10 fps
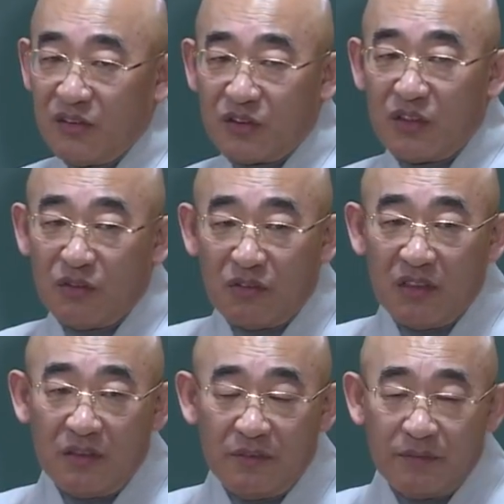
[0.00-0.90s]
어떻게
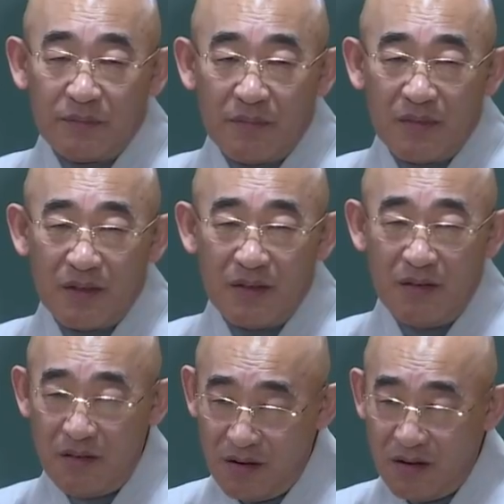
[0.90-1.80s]
돼요?
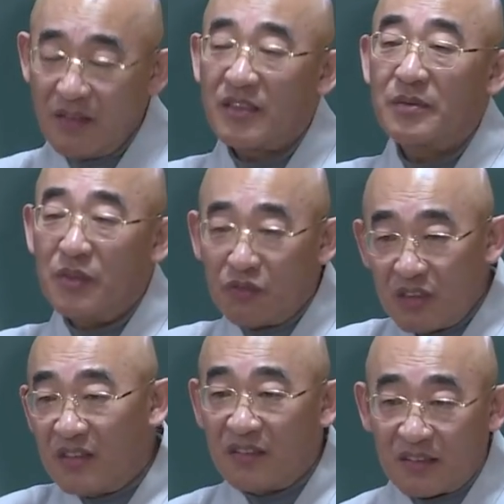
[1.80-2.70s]
열심히
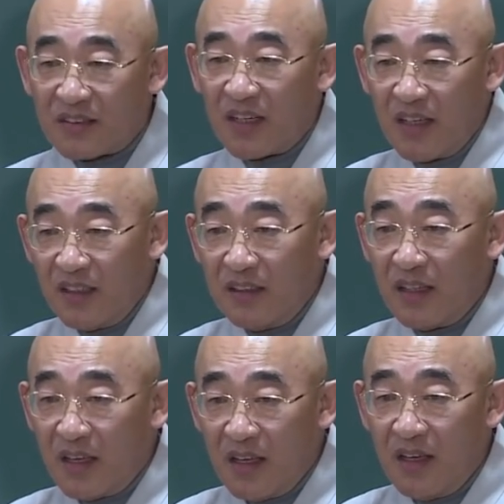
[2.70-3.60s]
뛰는
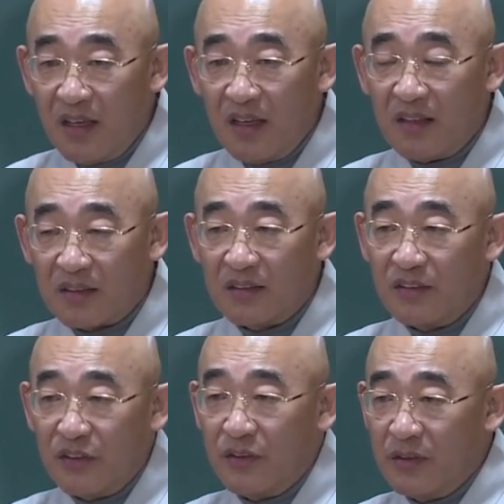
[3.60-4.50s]
스타일의
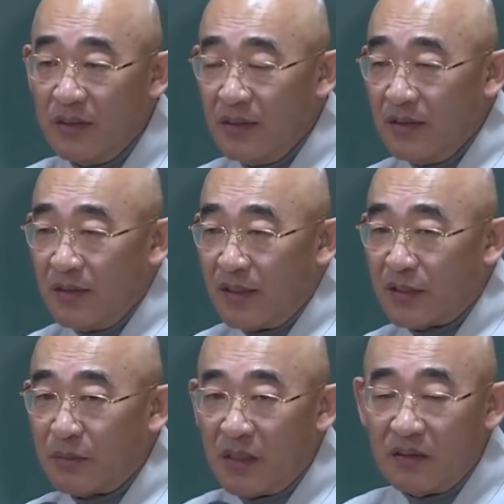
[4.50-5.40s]
여건이에요.
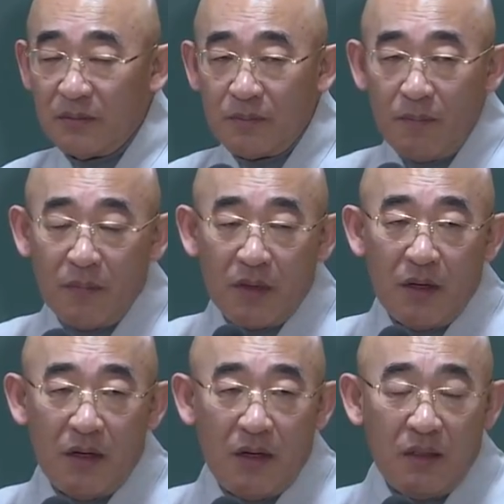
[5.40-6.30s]
하지만은
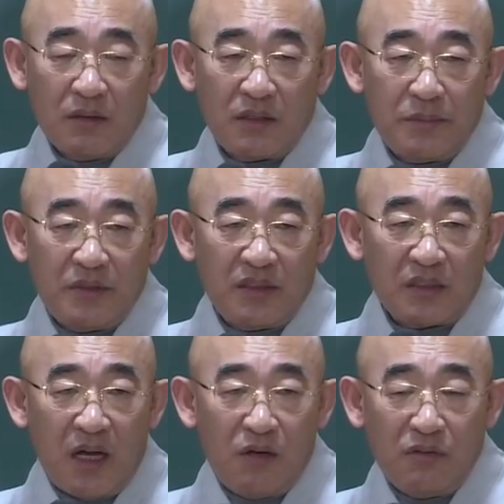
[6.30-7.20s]
어, 12지
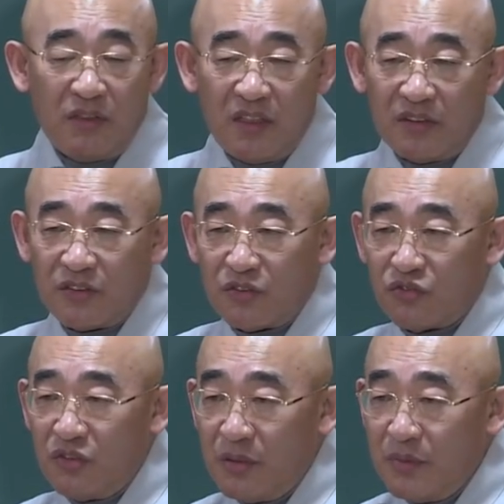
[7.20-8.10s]
가운데에서
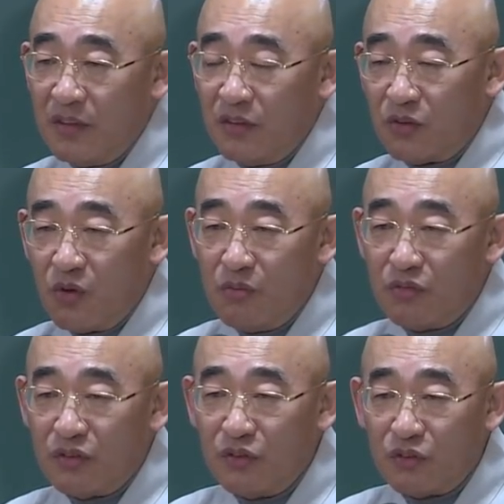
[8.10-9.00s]
수염 있는
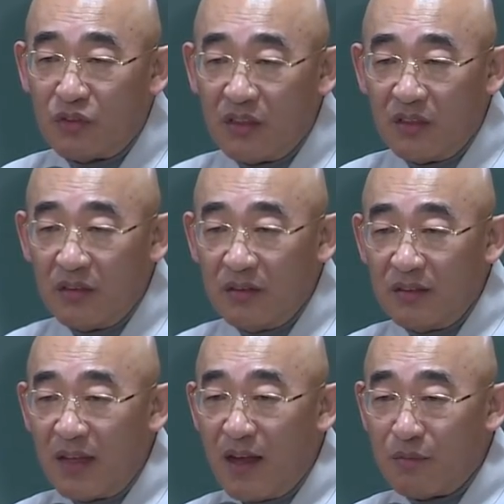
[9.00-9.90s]
동물은 어떻게 돼요?
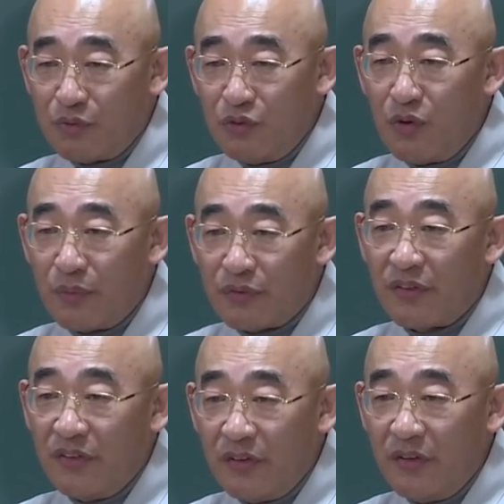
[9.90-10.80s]
양분이
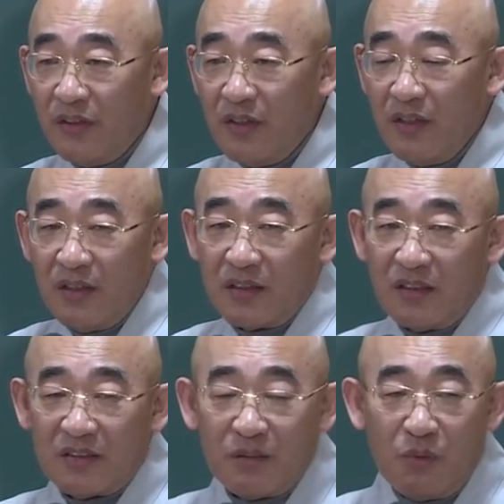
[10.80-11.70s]
없어요.
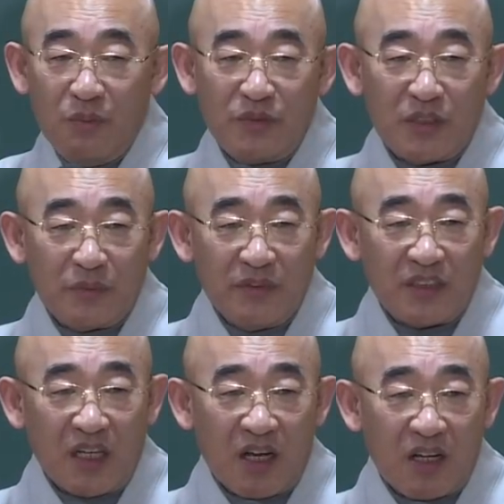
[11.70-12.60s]
그래서 몸집은
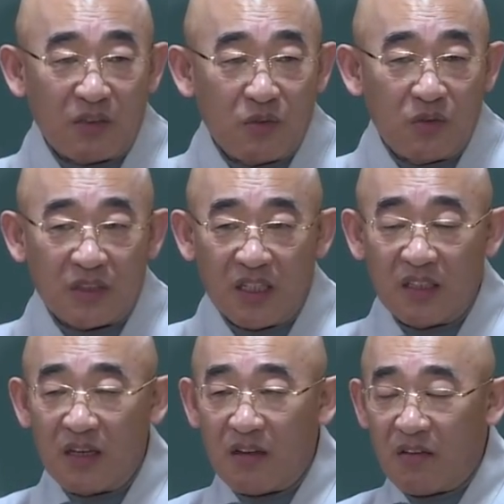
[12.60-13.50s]
작아도
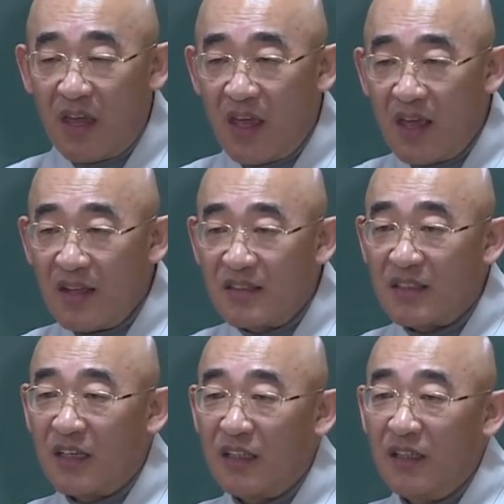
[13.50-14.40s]
자기가
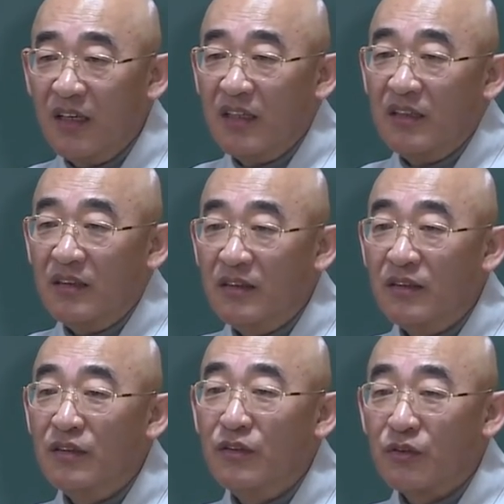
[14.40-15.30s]
굉장히
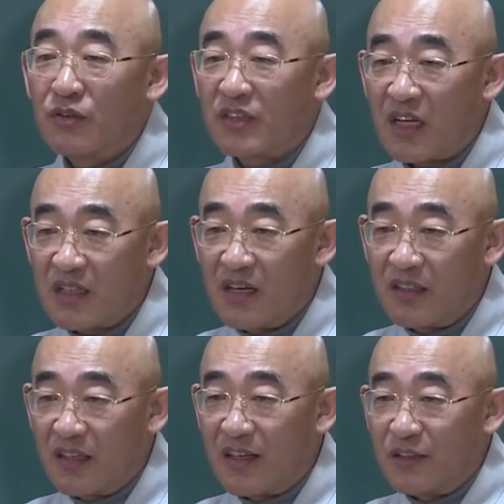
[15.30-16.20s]
어른으로
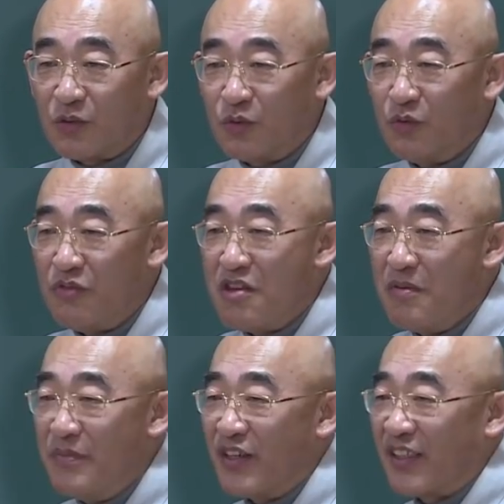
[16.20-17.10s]
착각을 해가지고
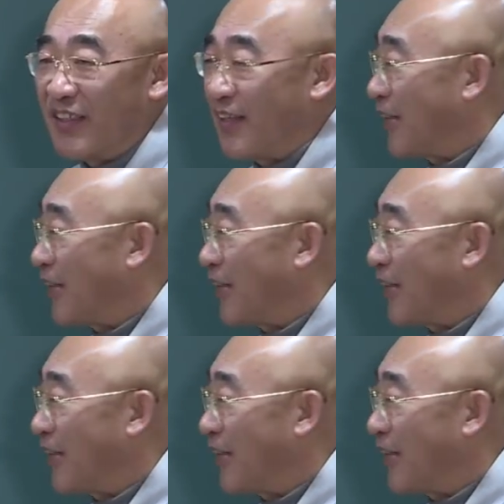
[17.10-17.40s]
위협력이나